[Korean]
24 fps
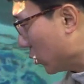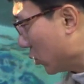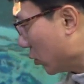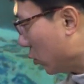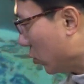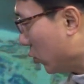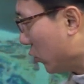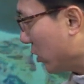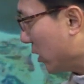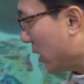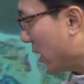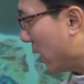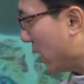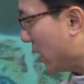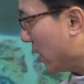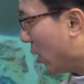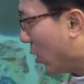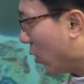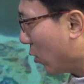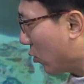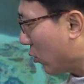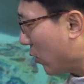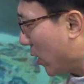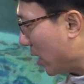우리의
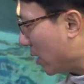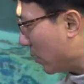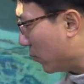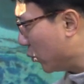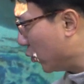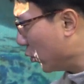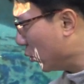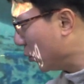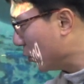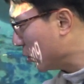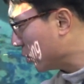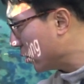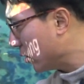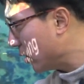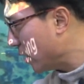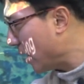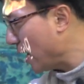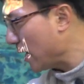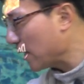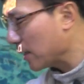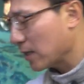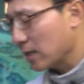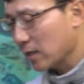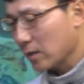역할 부분을
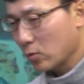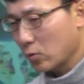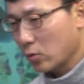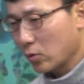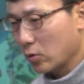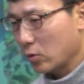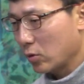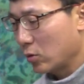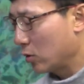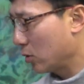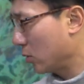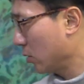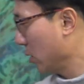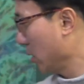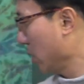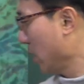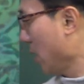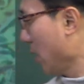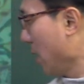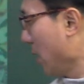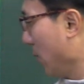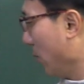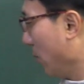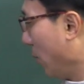하라고
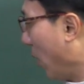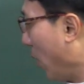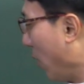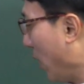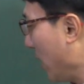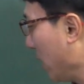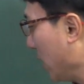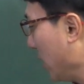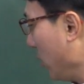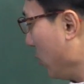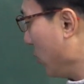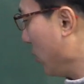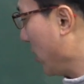뭐 하기